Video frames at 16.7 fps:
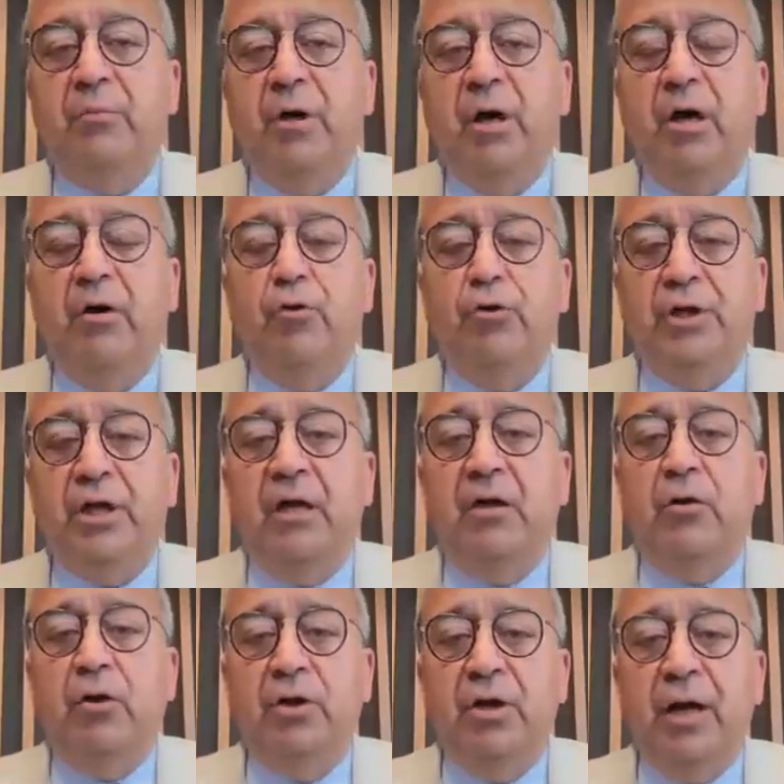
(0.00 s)
Ama
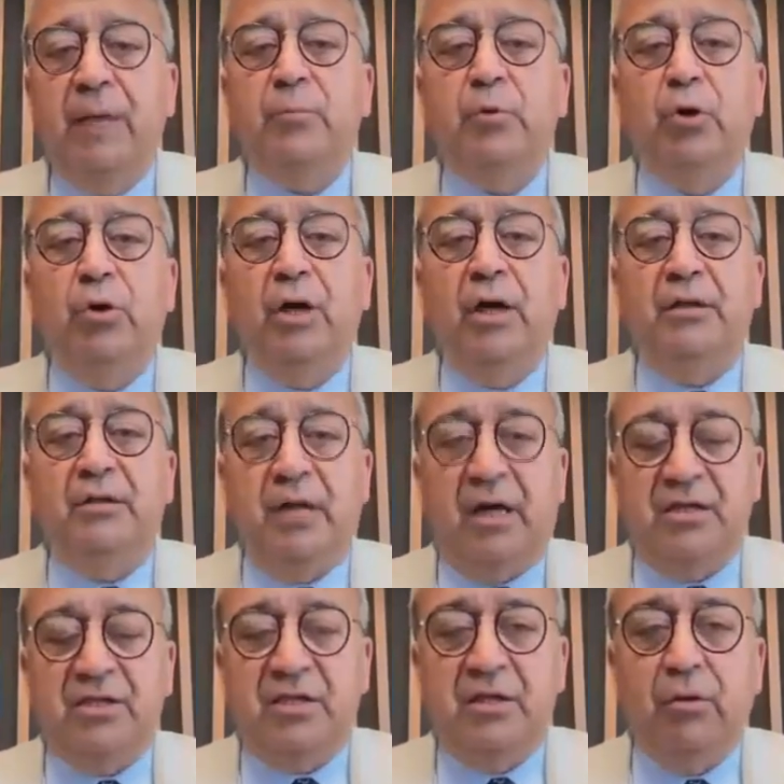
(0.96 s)
öde, önemli olan,
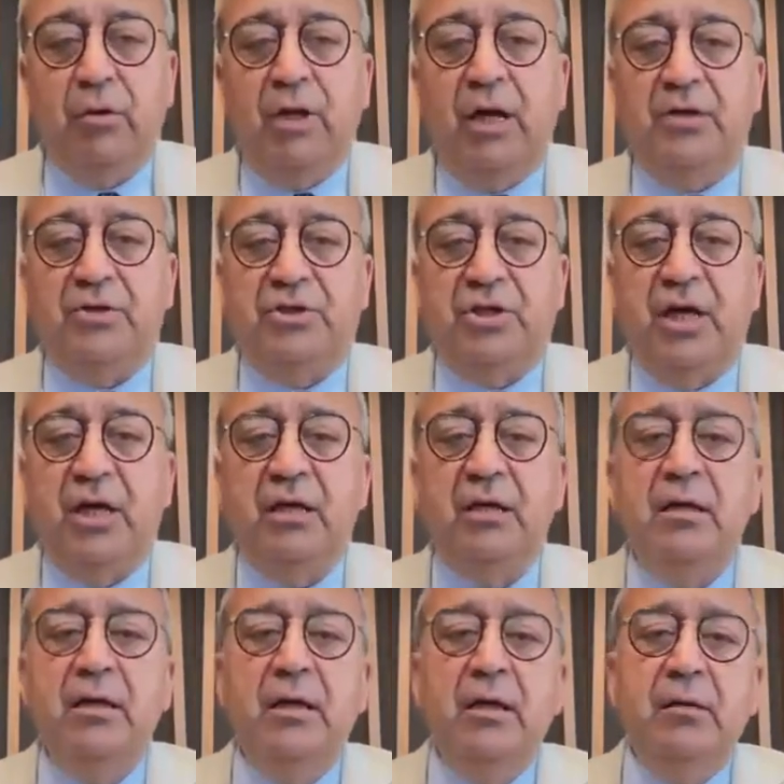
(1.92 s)
asıl olan şey